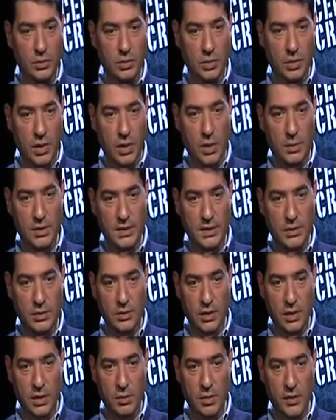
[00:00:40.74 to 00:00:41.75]
tuttora è una
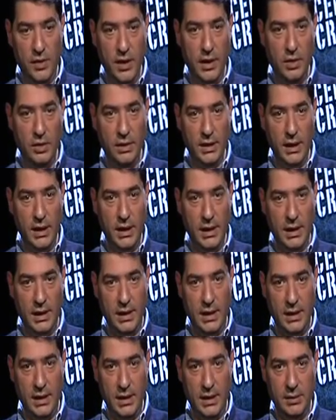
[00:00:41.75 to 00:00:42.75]
passione. Io provengo
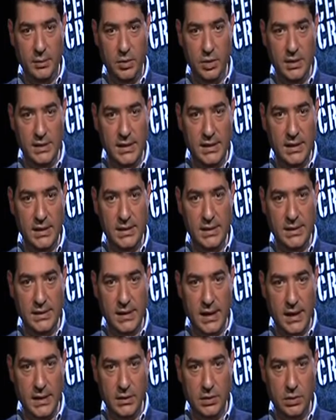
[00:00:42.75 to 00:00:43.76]
dalla Polizia di
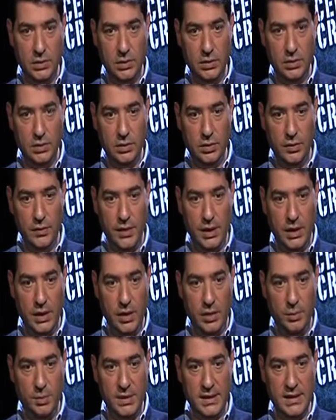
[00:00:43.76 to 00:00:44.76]
Stato,
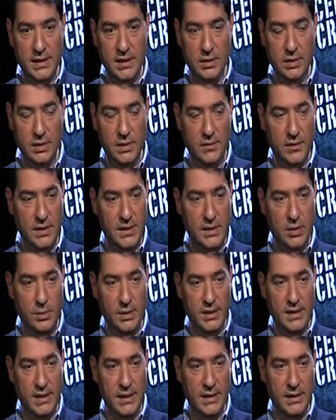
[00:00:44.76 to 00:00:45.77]
dove ho prestato servizio
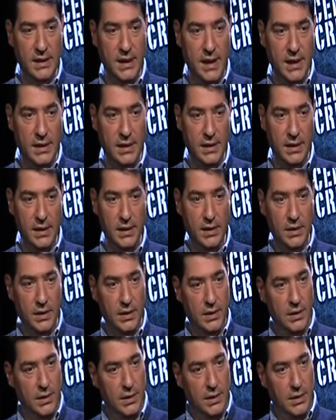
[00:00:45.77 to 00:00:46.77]
per sette anni.
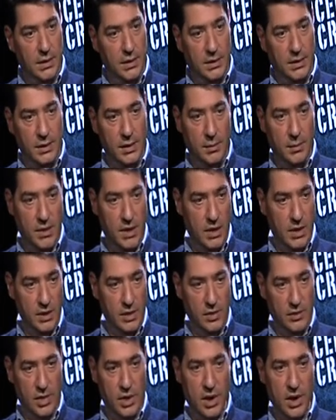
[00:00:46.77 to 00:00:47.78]
Dal
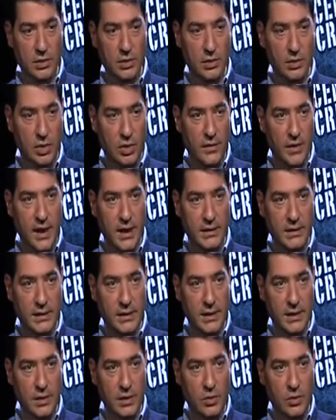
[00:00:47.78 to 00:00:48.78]

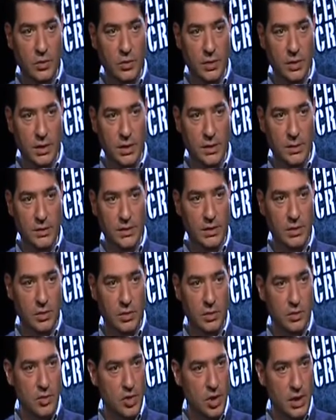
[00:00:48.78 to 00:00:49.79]
1990, in cui mi
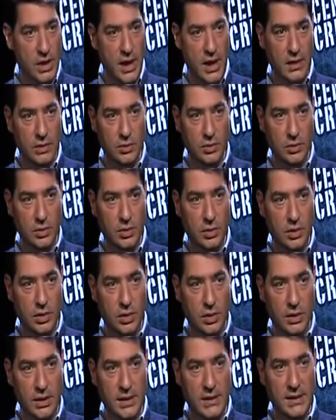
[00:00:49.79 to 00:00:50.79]
sono congedato,
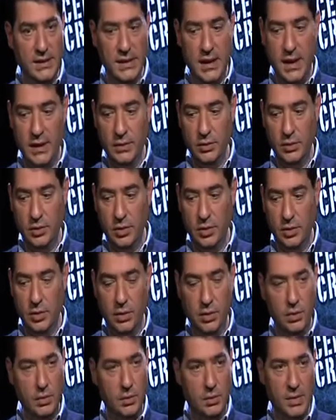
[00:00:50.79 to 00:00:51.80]
ho
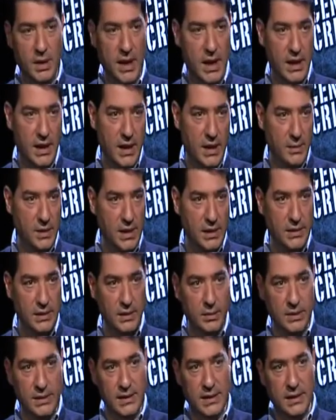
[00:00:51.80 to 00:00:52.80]
iniziato
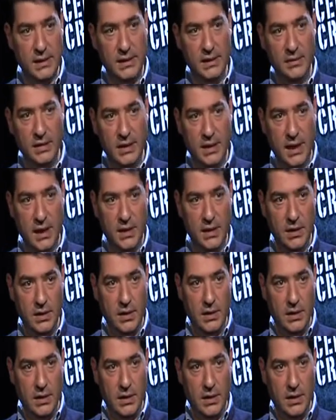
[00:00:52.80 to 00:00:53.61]
parallelamente questa attività,